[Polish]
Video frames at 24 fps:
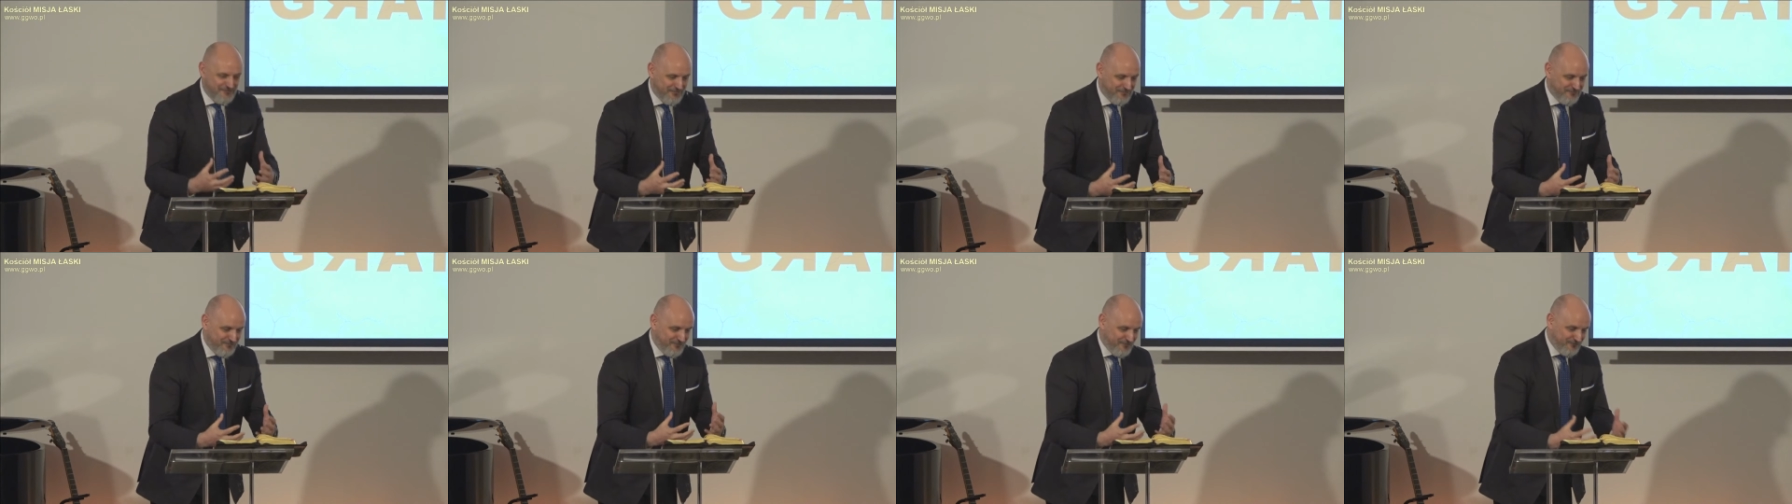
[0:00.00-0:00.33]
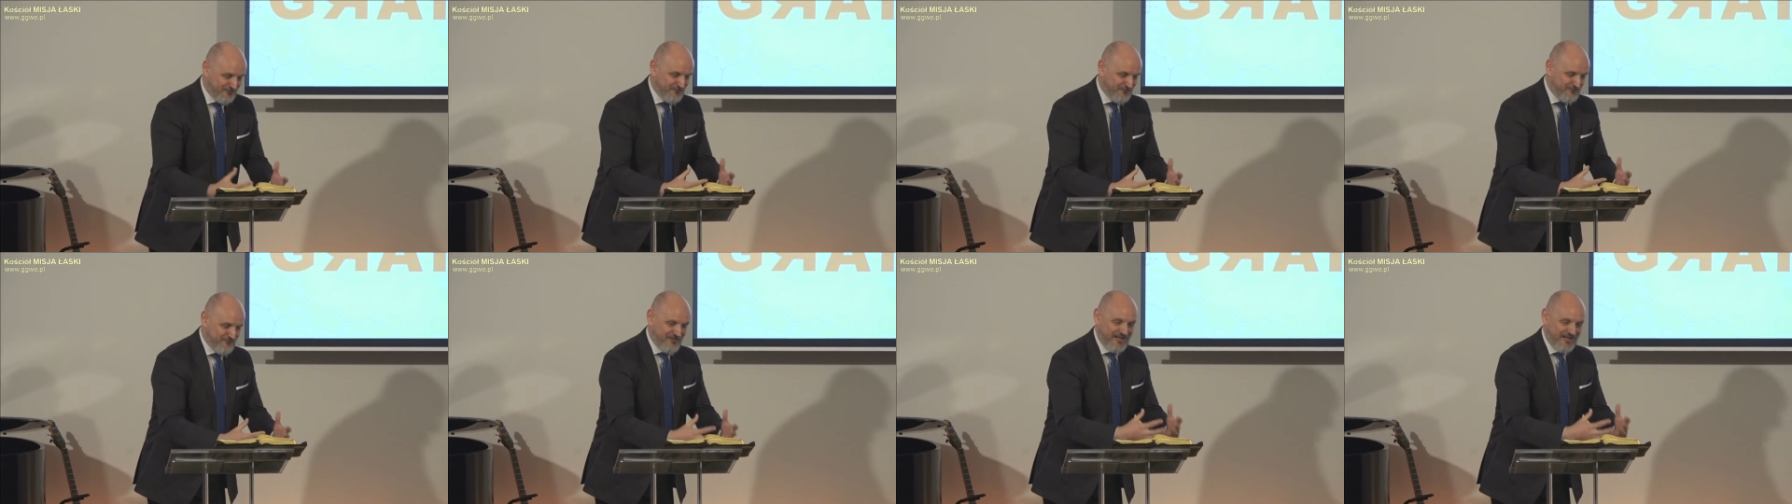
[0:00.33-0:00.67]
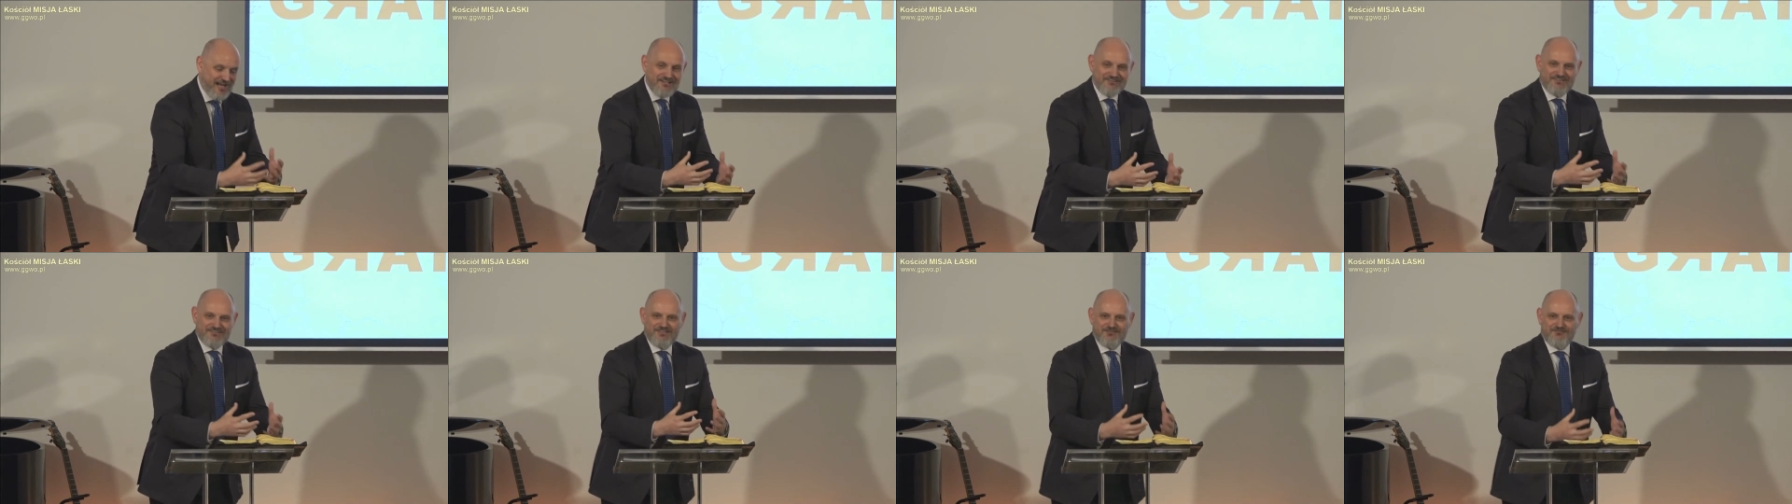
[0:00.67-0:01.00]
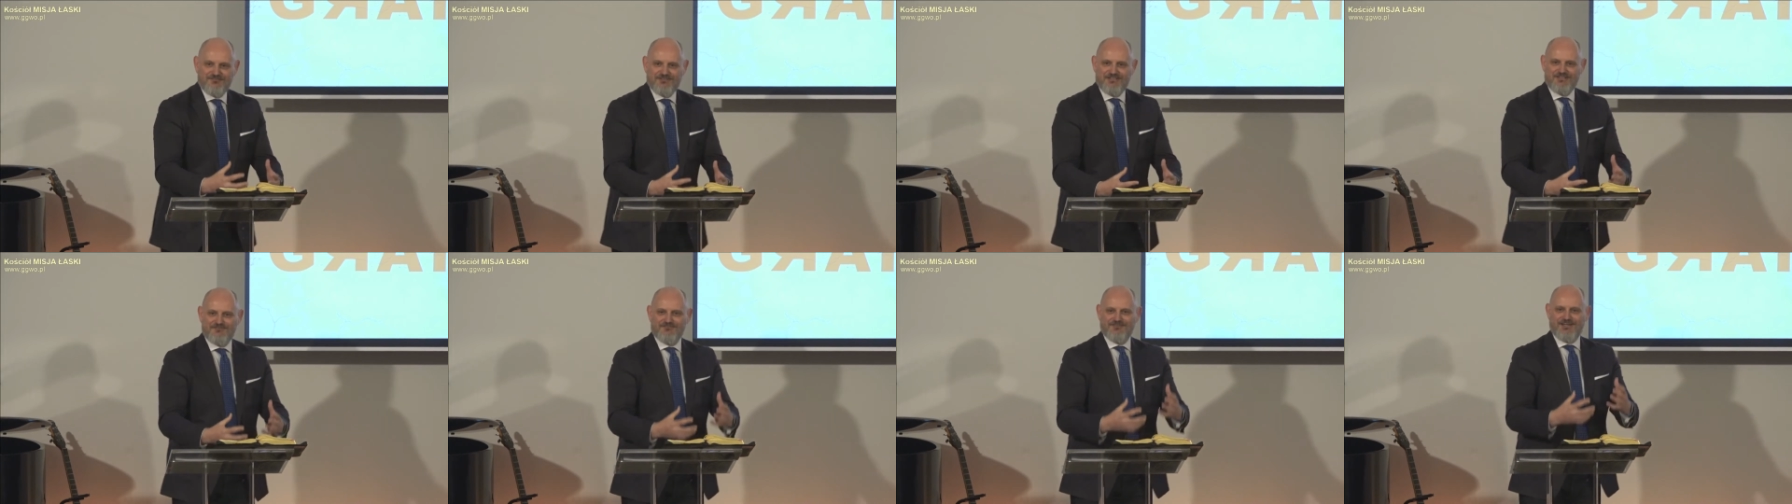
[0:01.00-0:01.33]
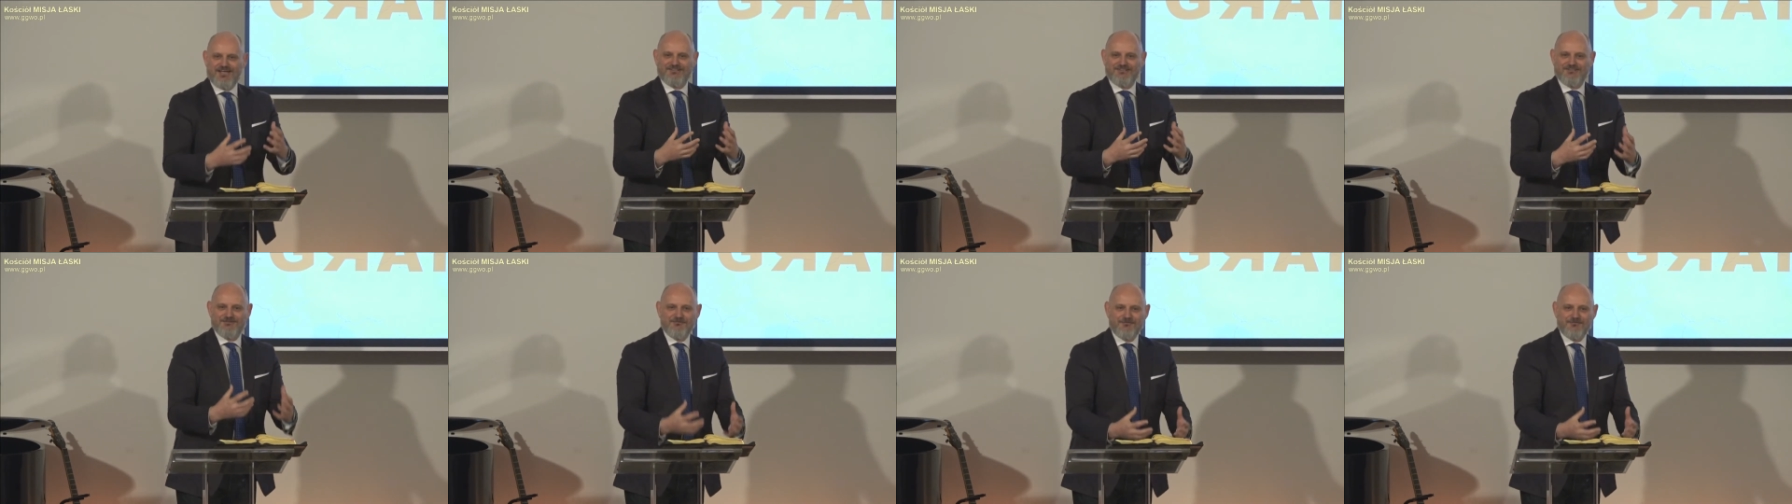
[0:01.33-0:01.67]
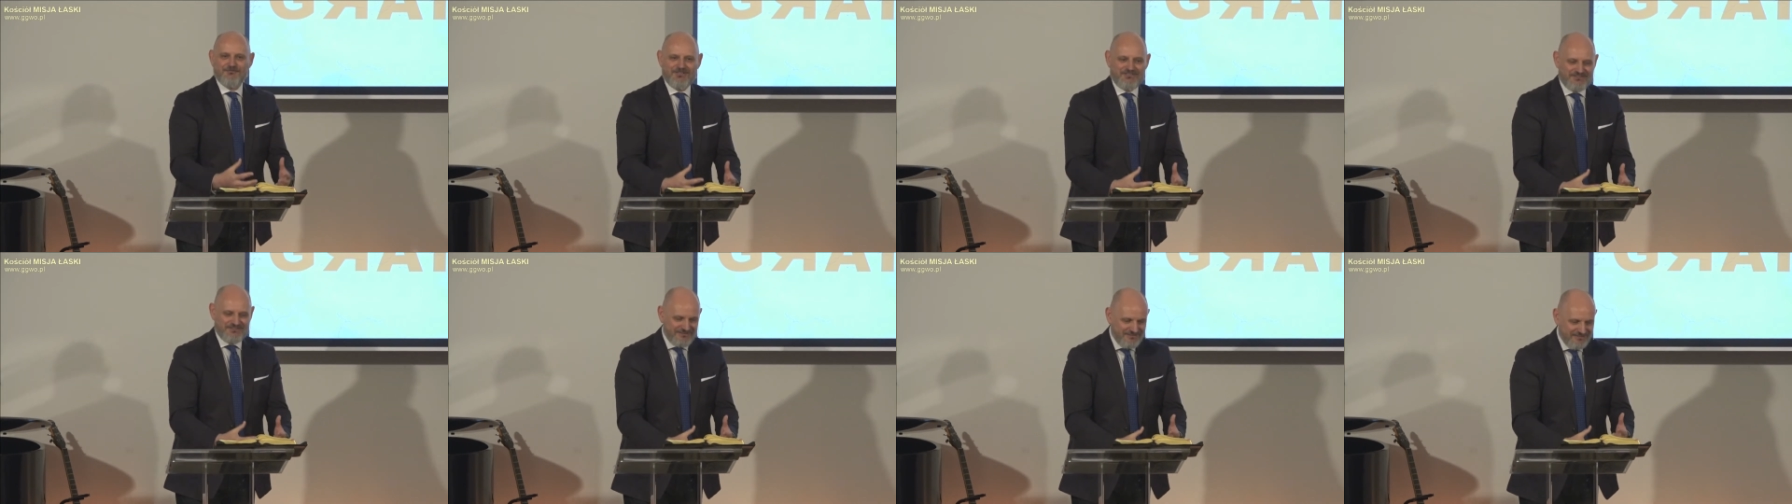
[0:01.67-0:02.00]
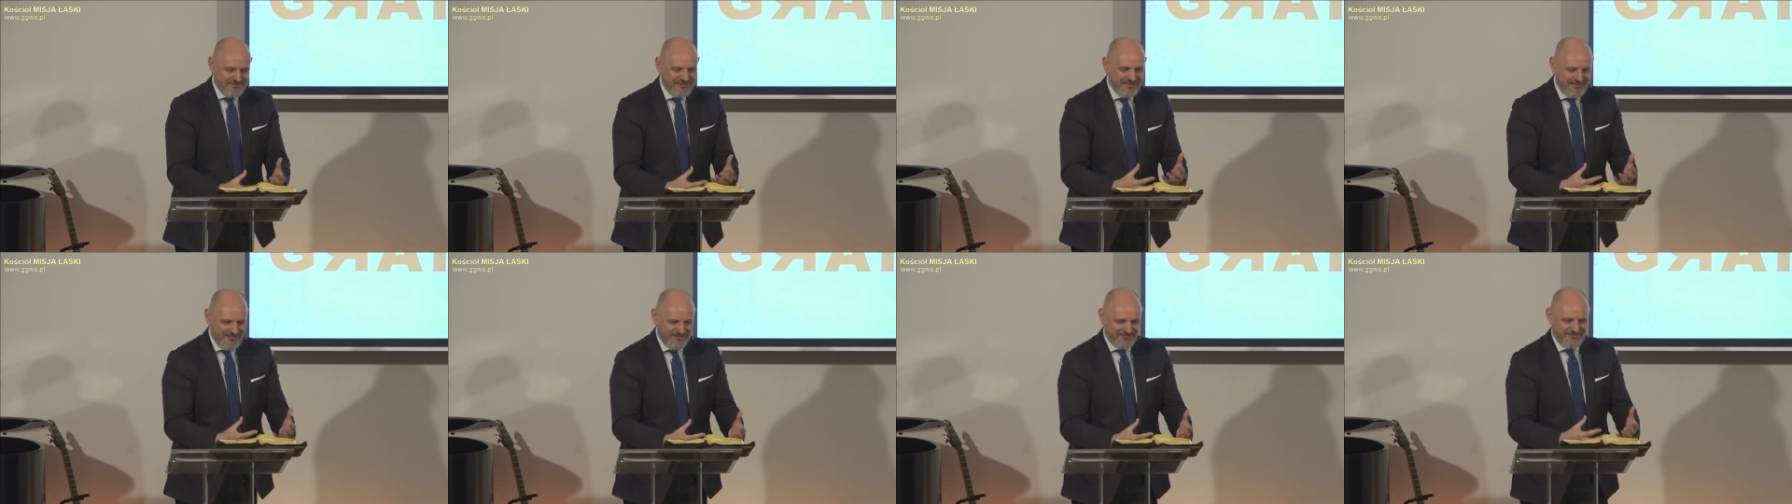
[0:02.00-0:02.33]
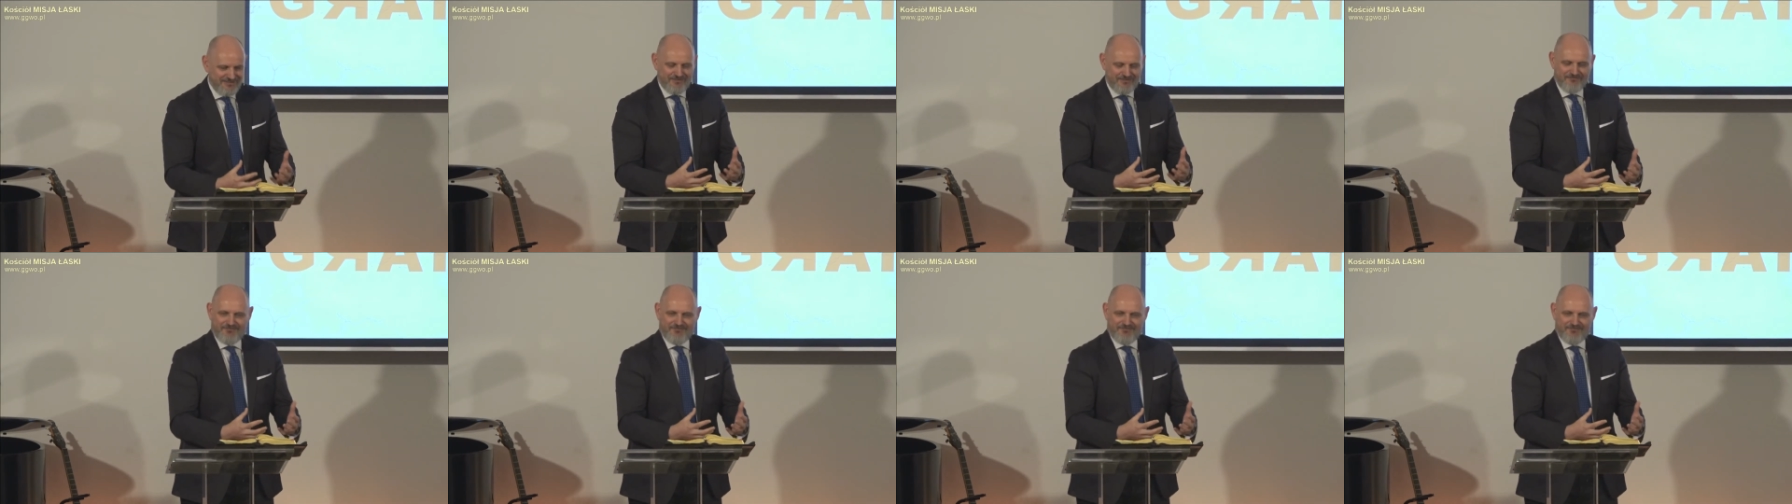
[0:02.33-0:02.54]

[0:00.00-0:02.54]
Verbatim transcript: prostu w każdej chwili, w każdym momencie. Nie daje ci nawet